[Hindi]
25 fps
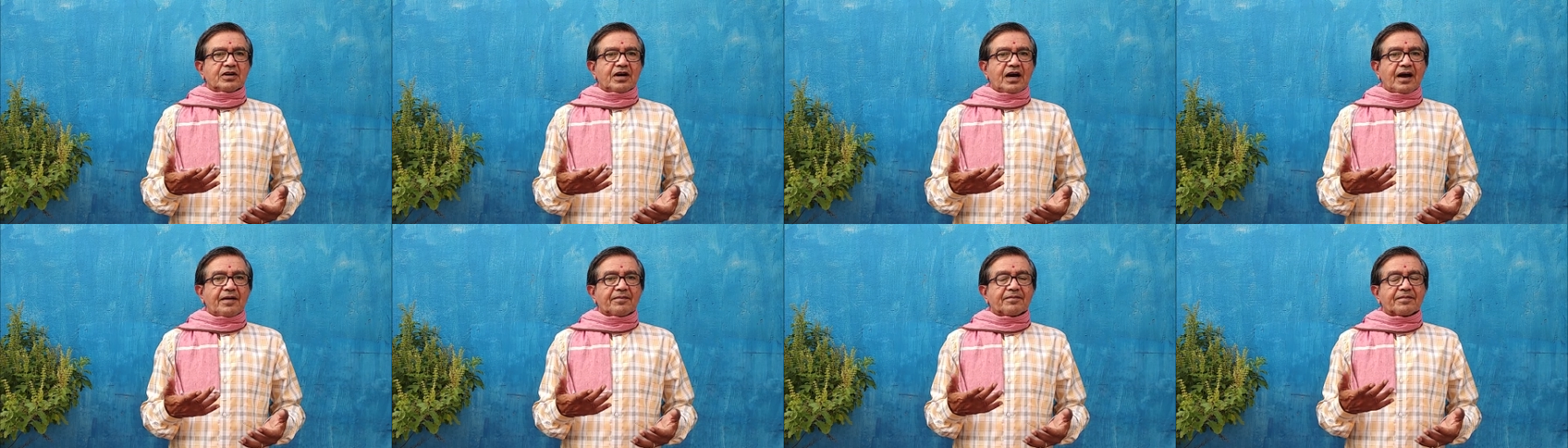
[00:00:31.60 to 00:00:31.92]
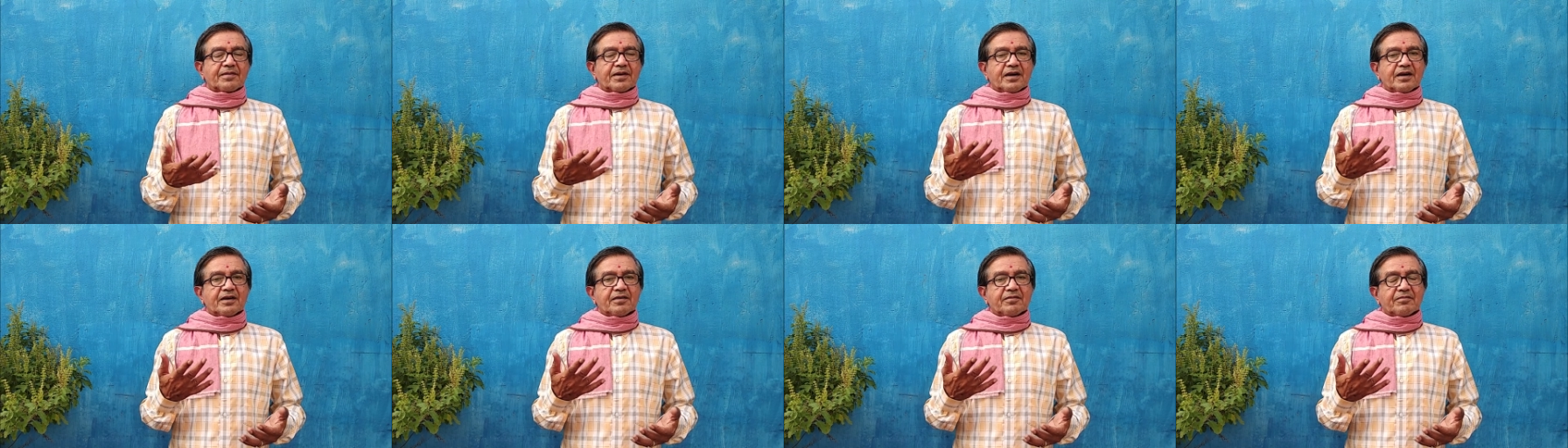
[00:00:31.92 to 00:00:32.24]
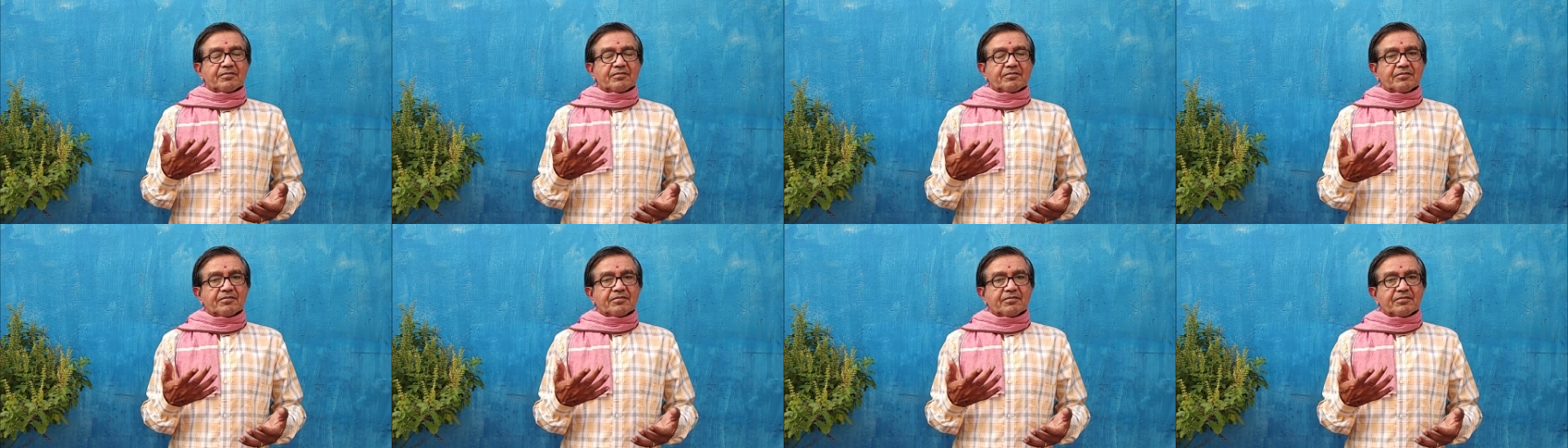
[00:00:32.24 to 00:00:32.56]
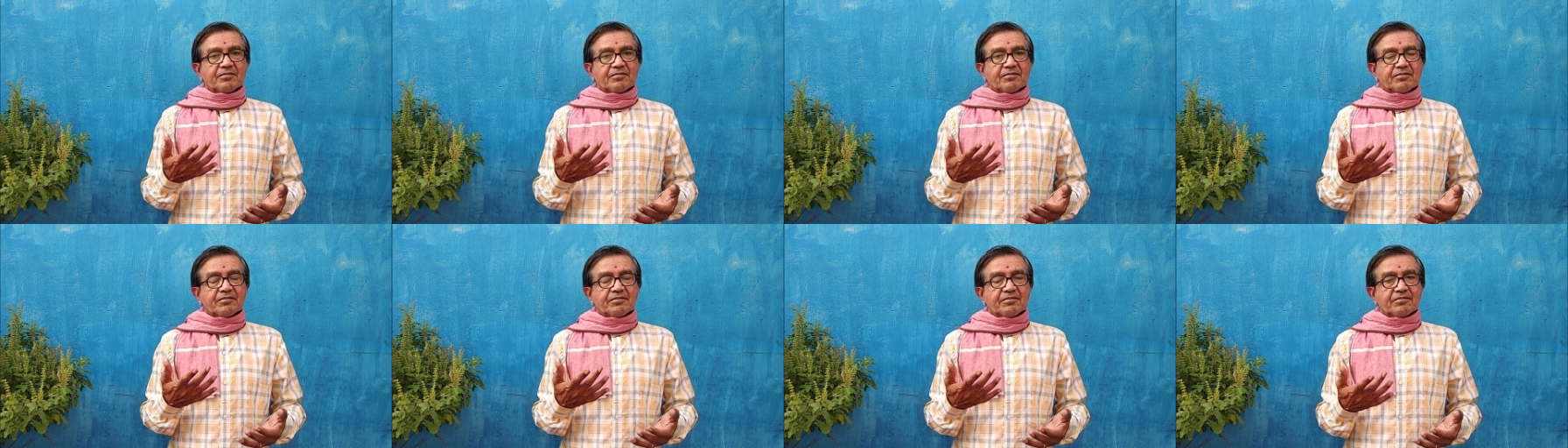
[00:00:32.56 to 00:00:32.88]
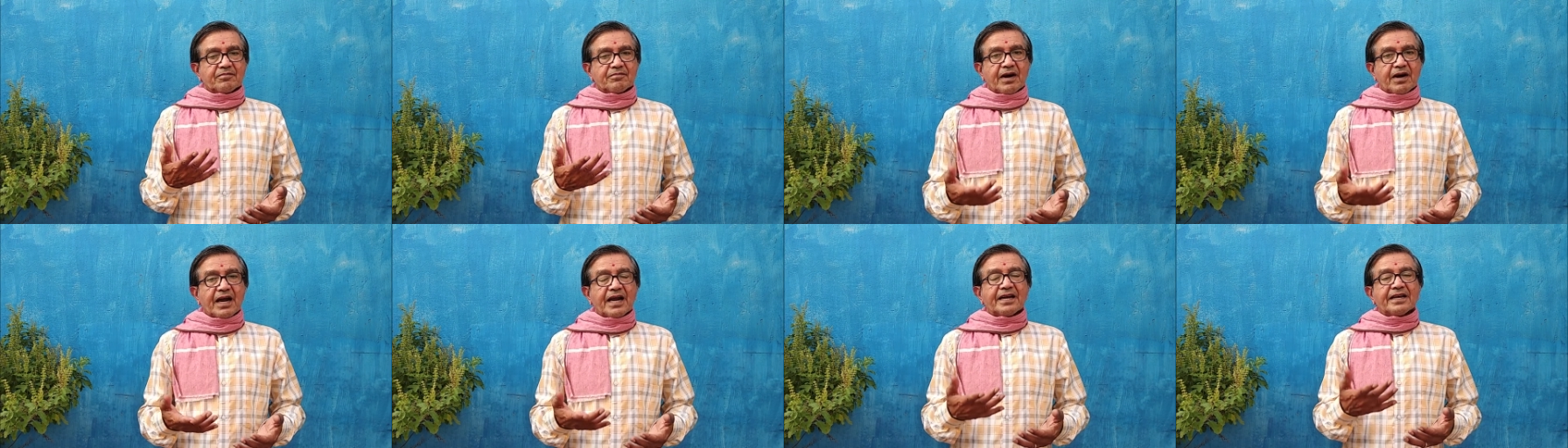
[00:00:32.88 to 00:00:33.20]
आपका
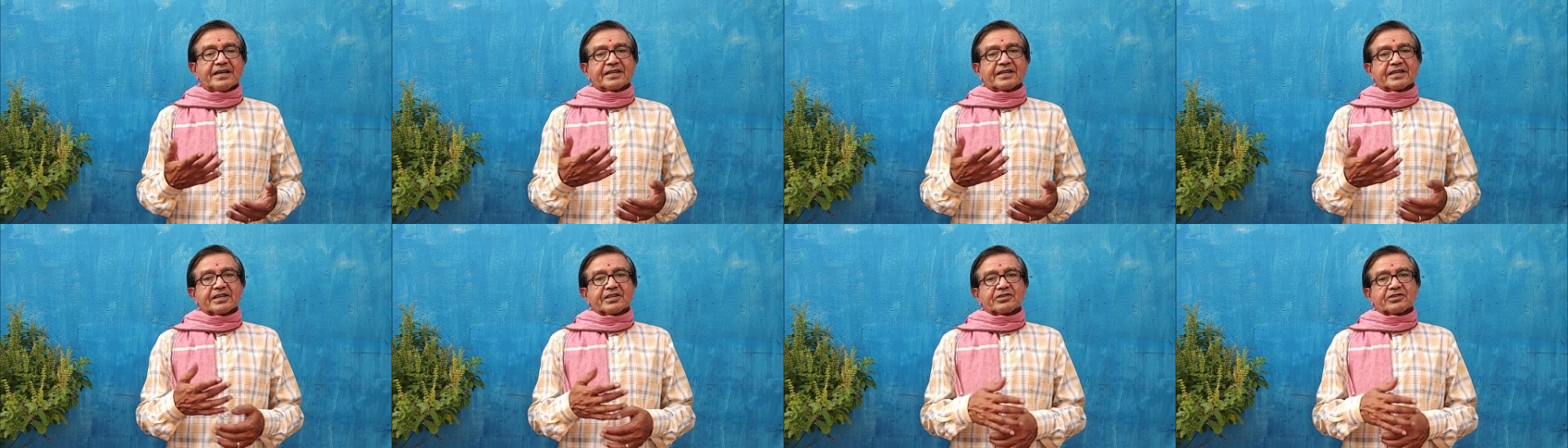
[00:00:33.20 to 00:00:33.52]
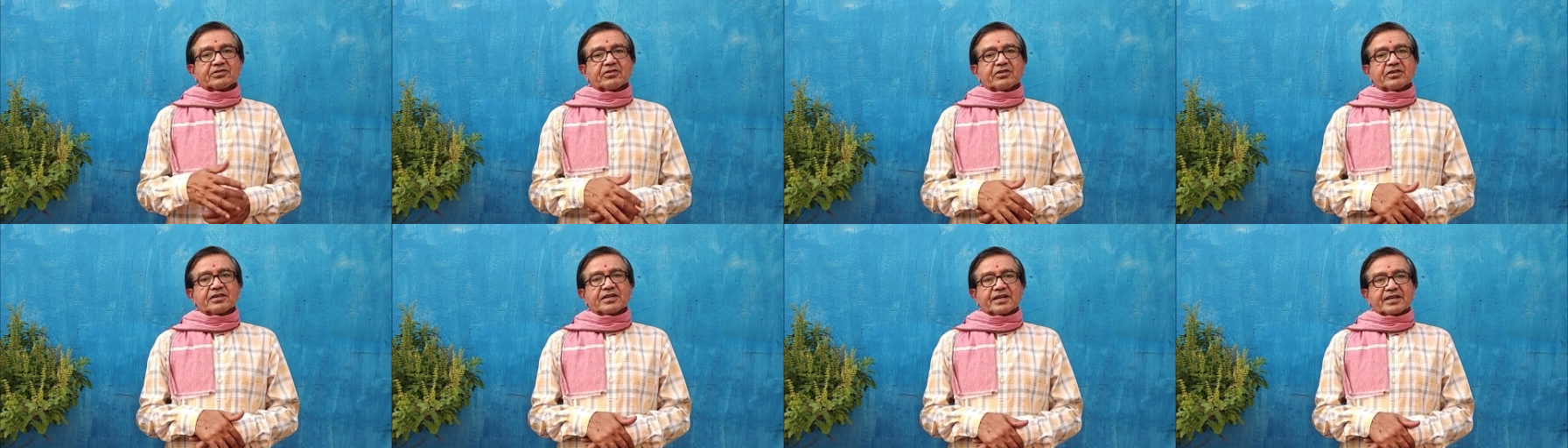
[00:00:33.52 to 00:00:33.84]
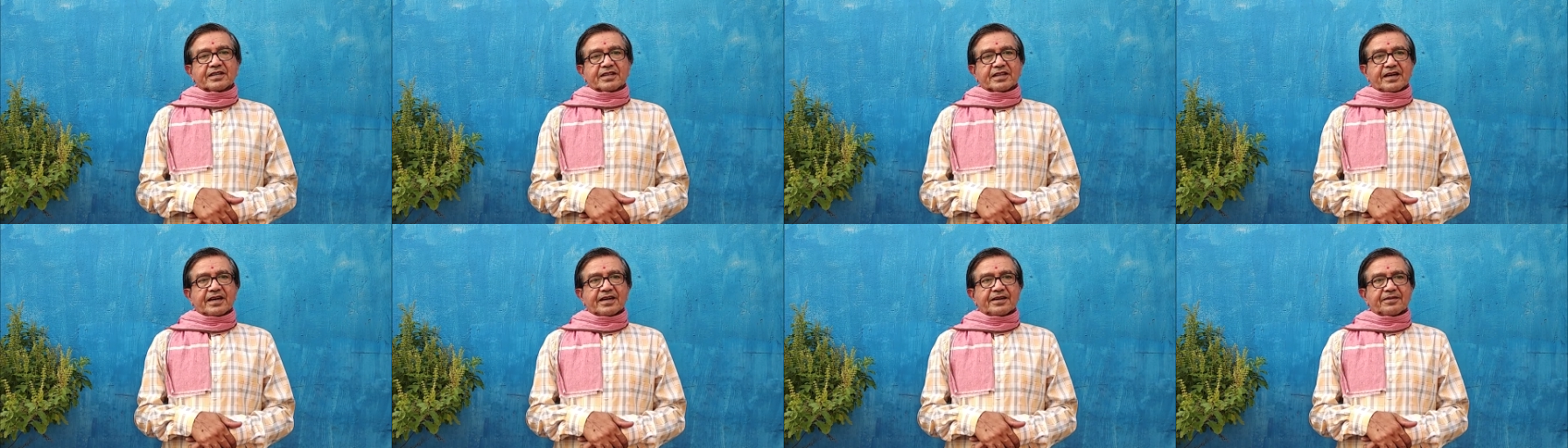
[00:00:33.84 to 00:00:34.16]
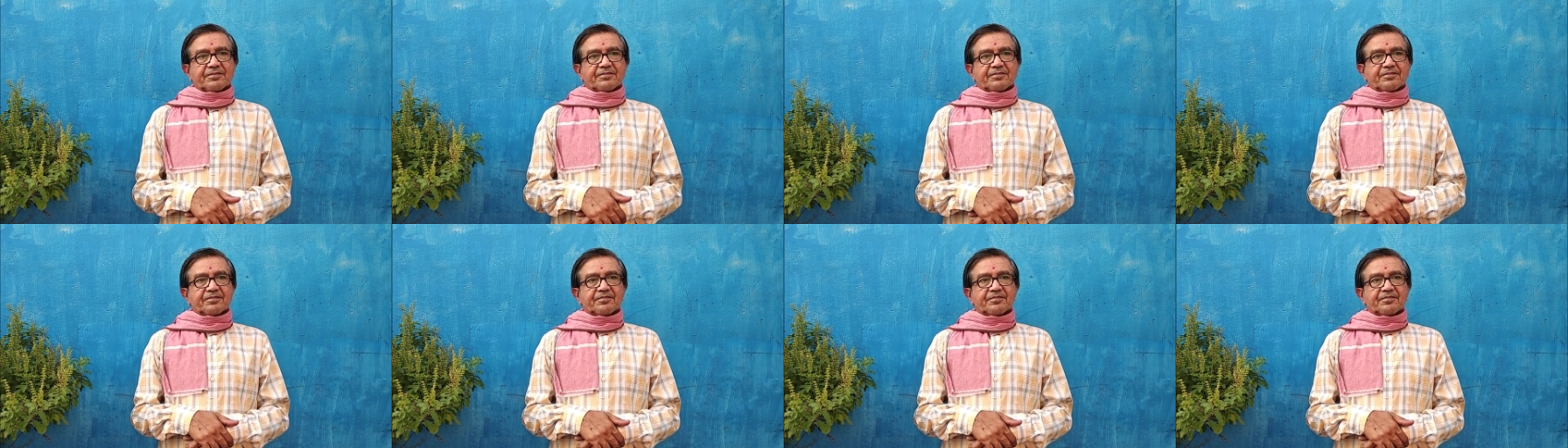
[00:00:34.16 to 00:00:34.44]
माइंड कंट्रोल करता है